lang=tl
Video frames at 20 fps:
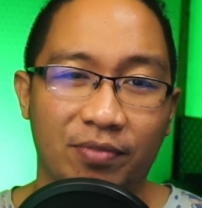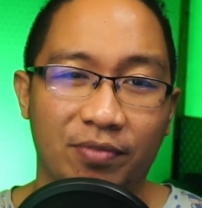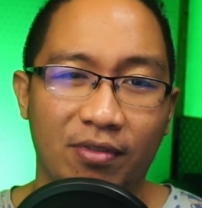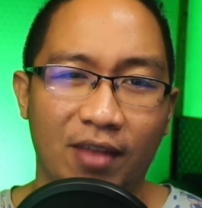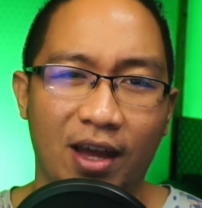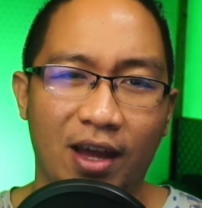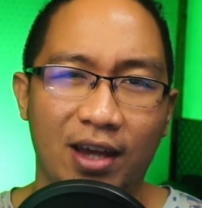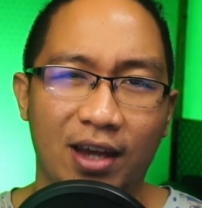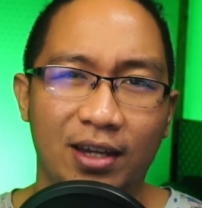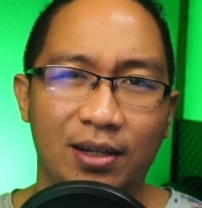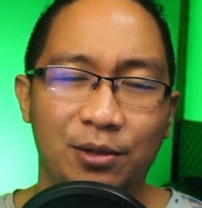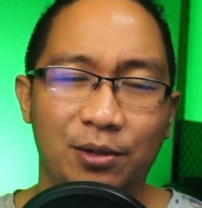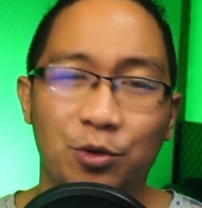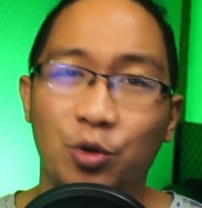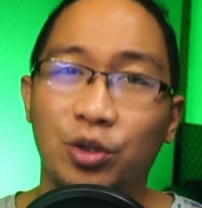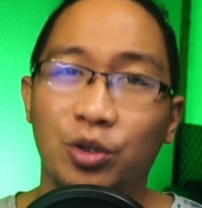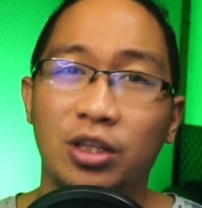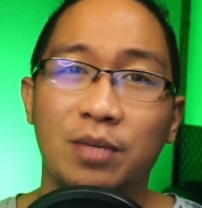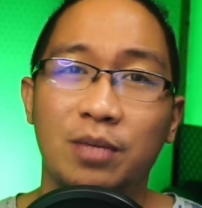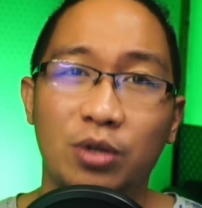Dahil kung
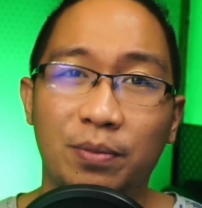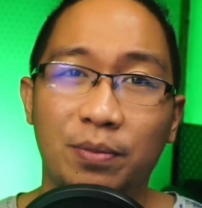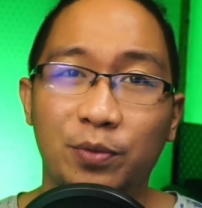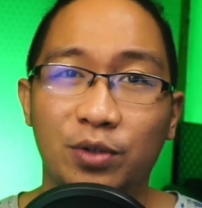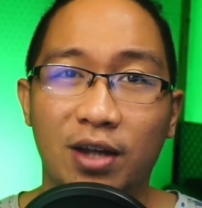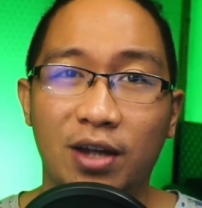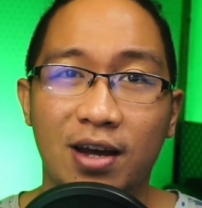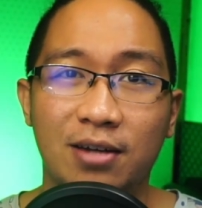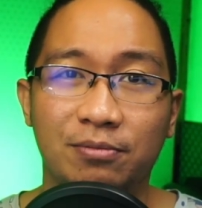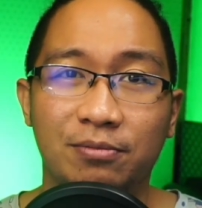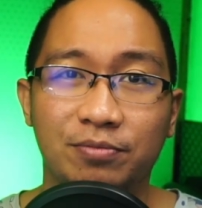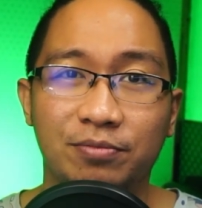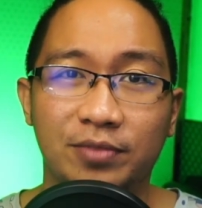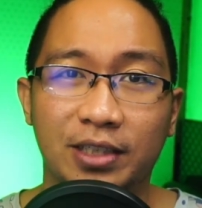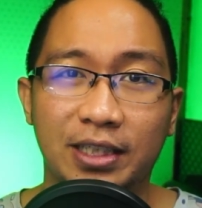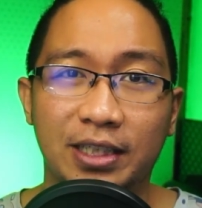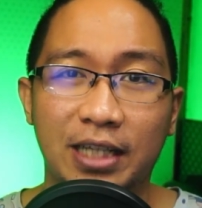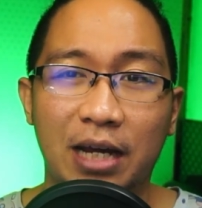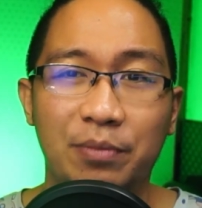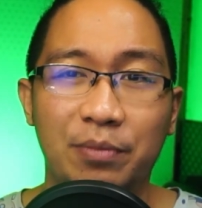hindi mo na po na, ang
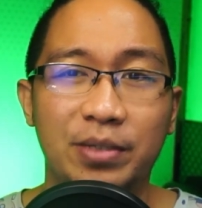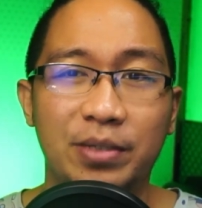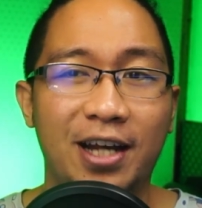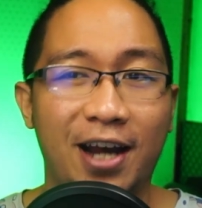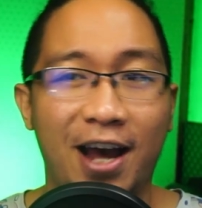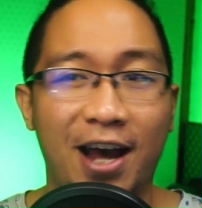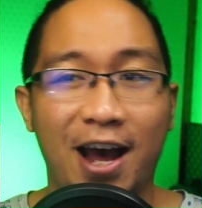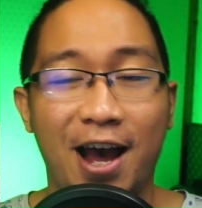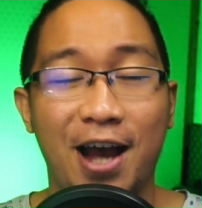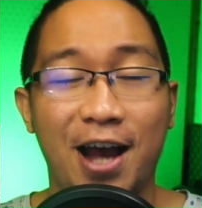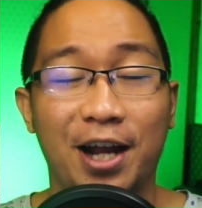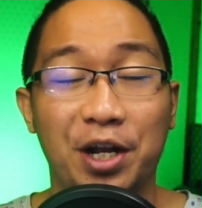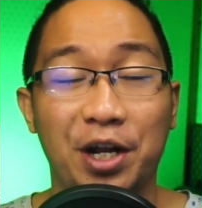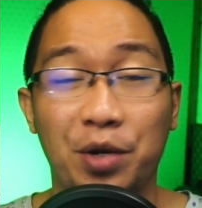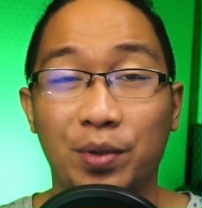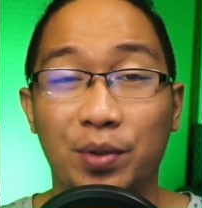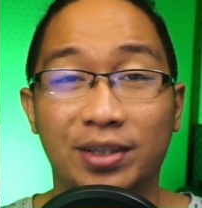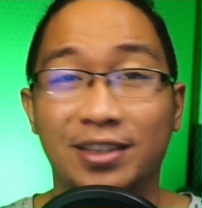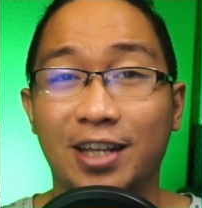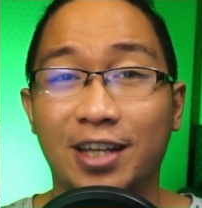dami nang aagaw
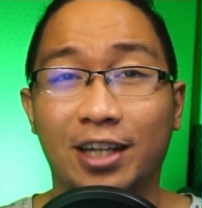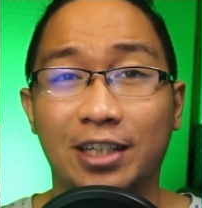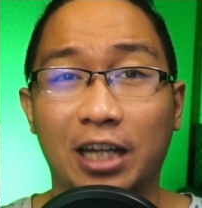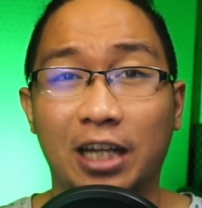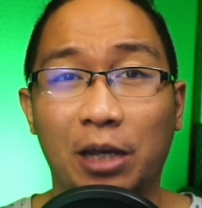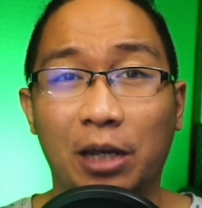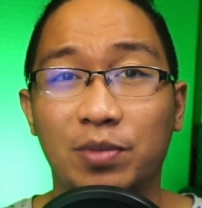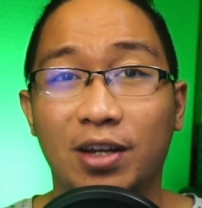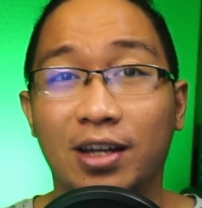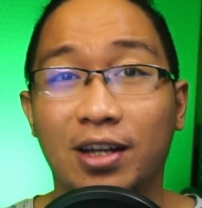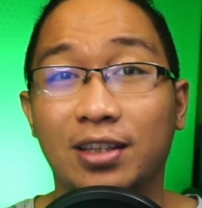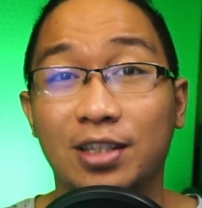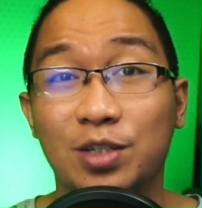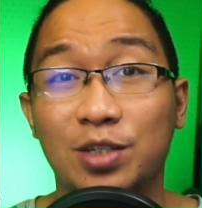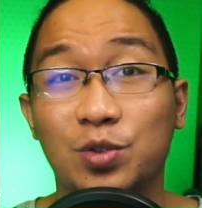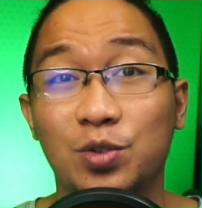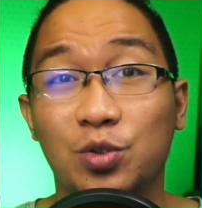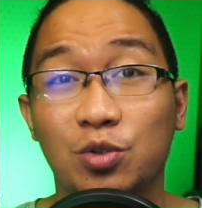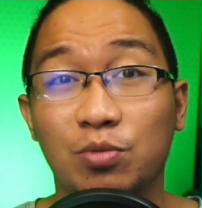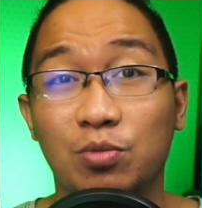at dadakip ng
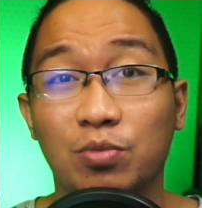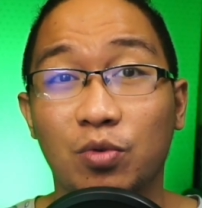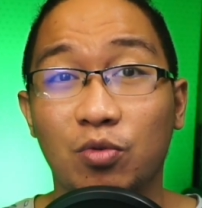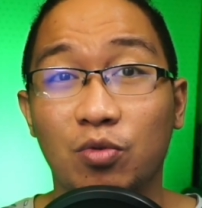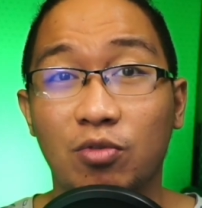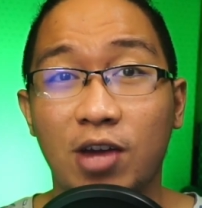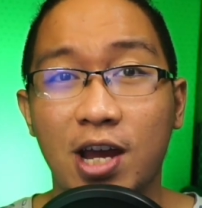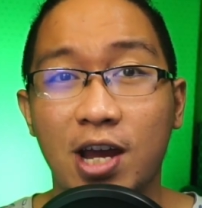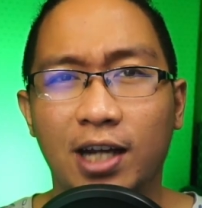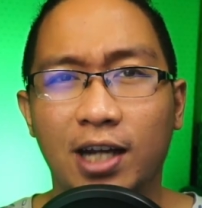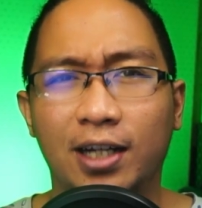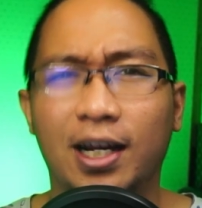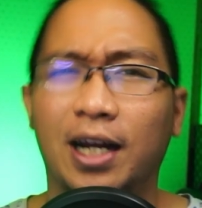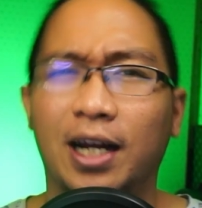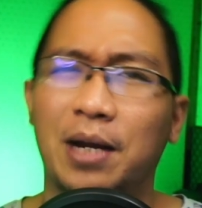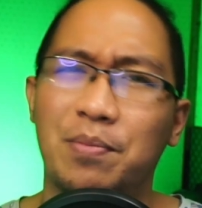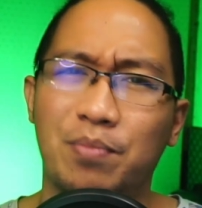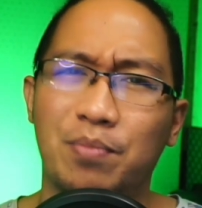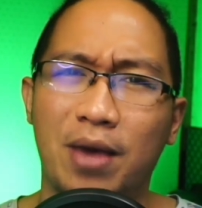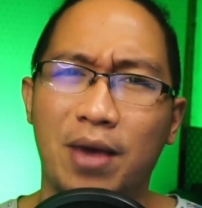atensyon mo,
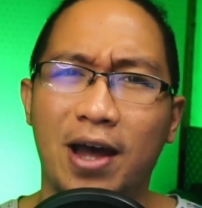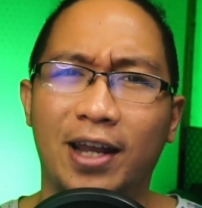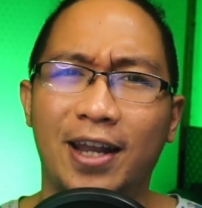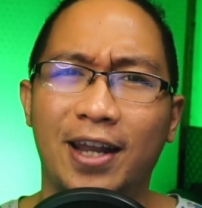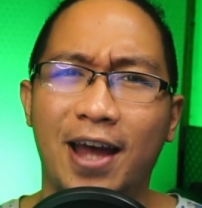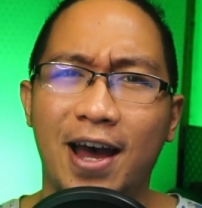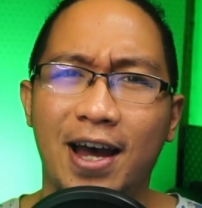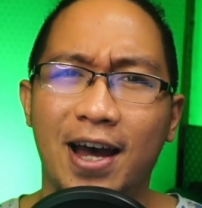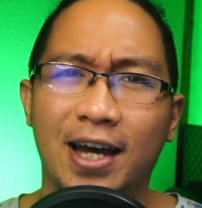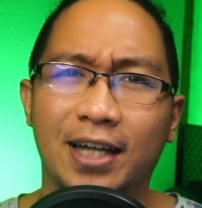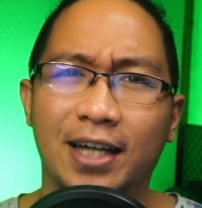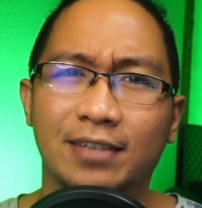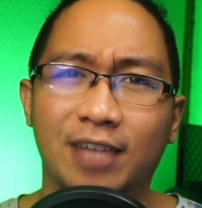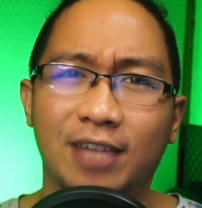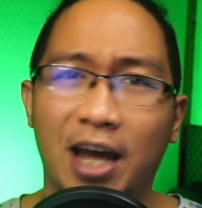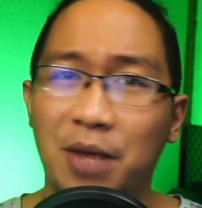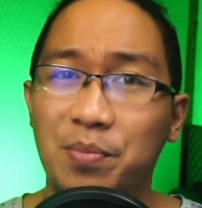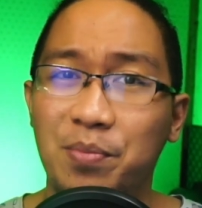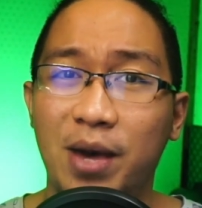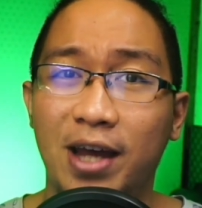gagambala at
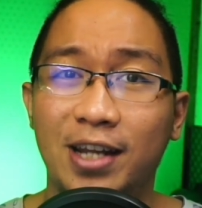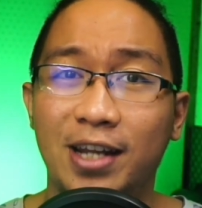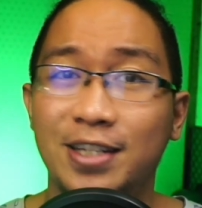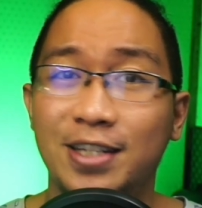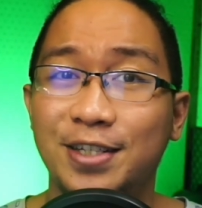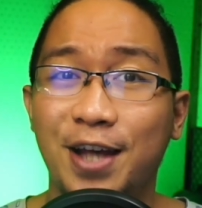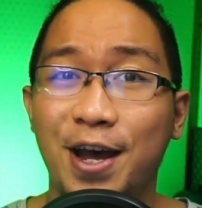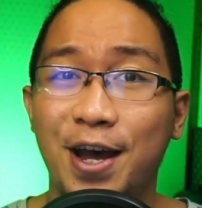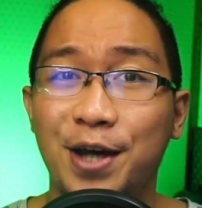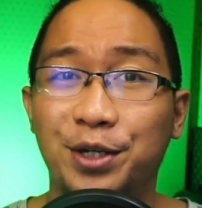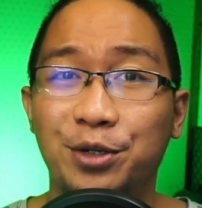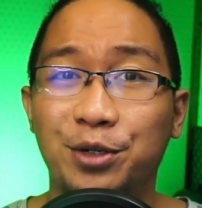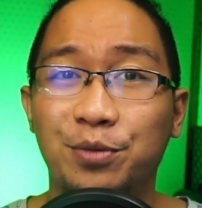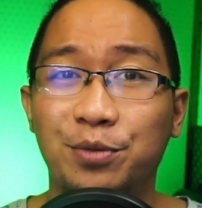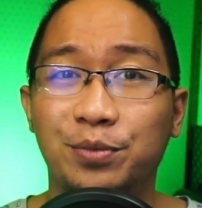aabala sa araw mo